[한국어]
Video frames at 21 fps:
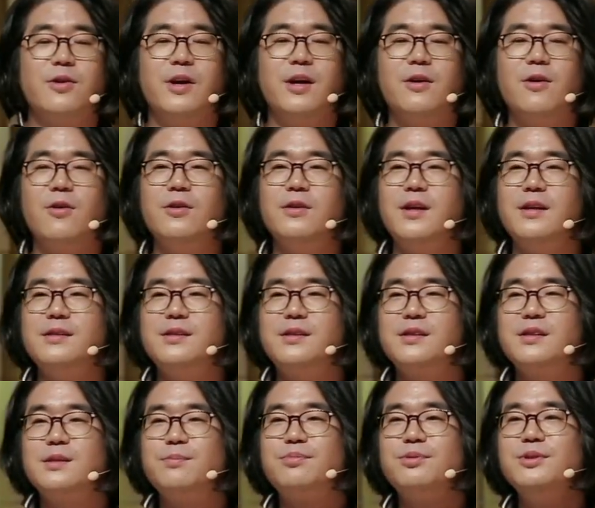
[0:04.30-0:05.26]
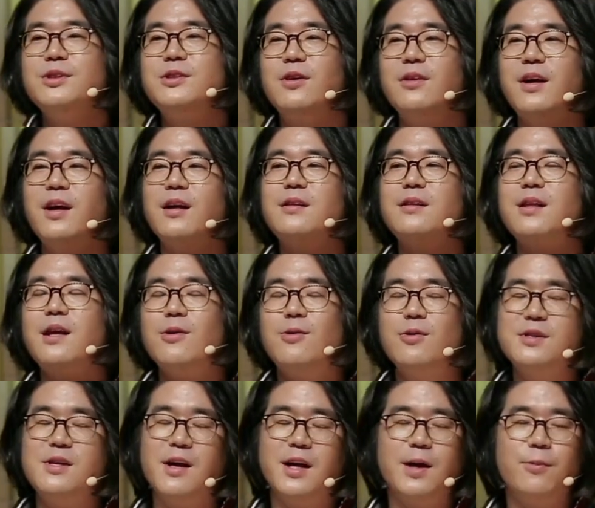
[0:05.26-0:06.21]
저희 컨텐츠를
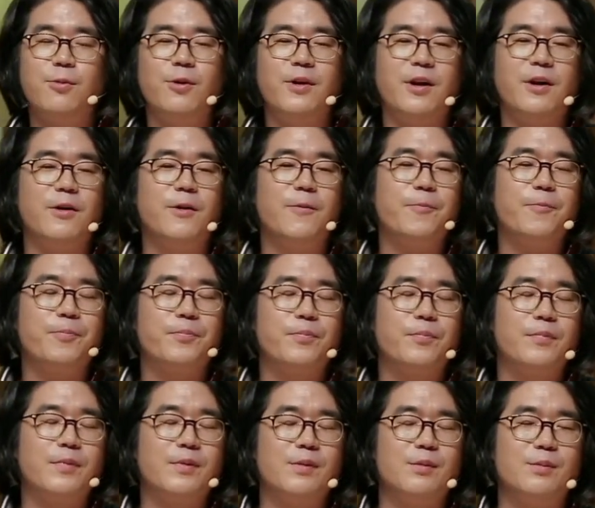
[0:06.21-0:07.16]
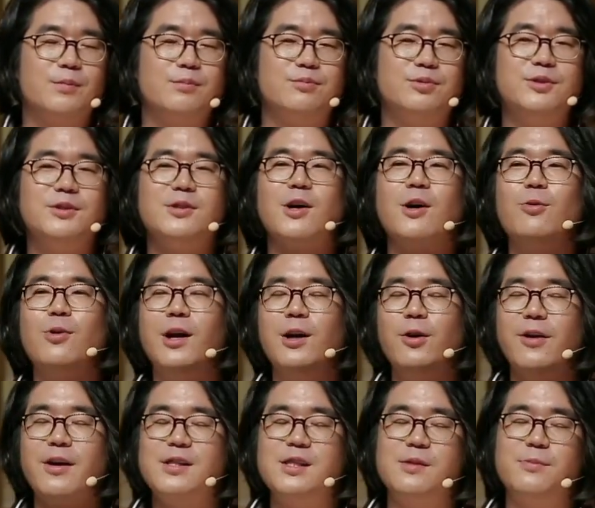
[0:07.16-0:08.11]
분석했다고 생각해 볼게요. 분석을
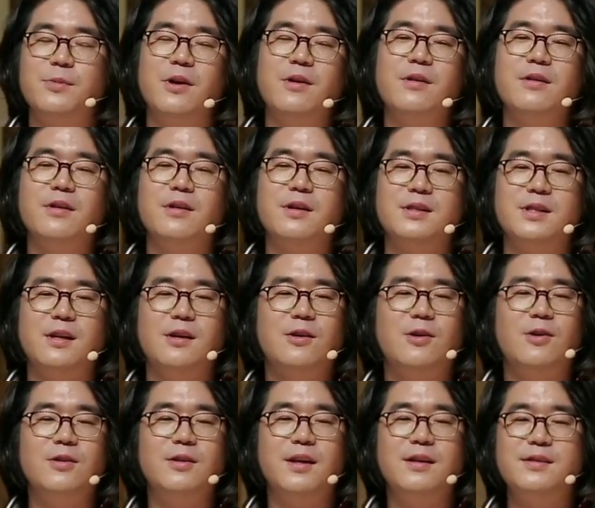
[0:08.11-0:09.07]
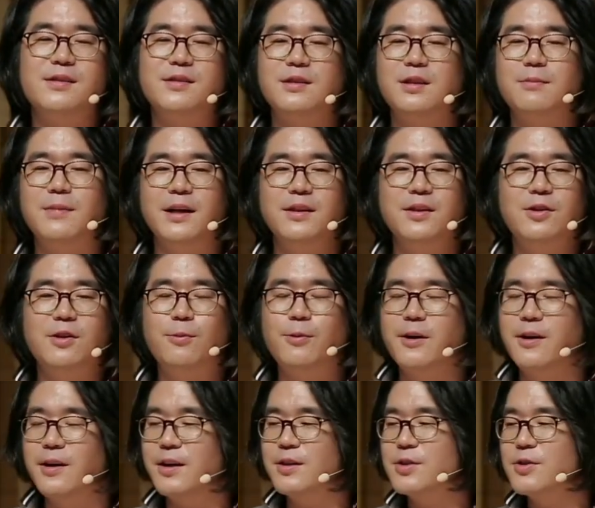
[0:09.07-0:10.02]
완료했으면 이제 컨텐츠를 만들어
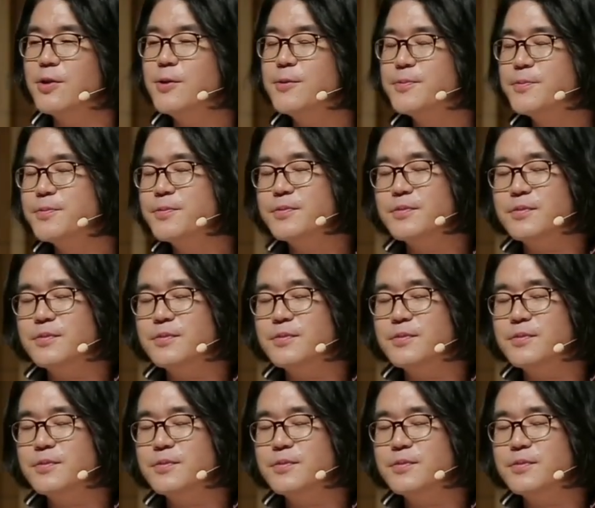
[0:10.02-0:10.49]
봐야겠죠.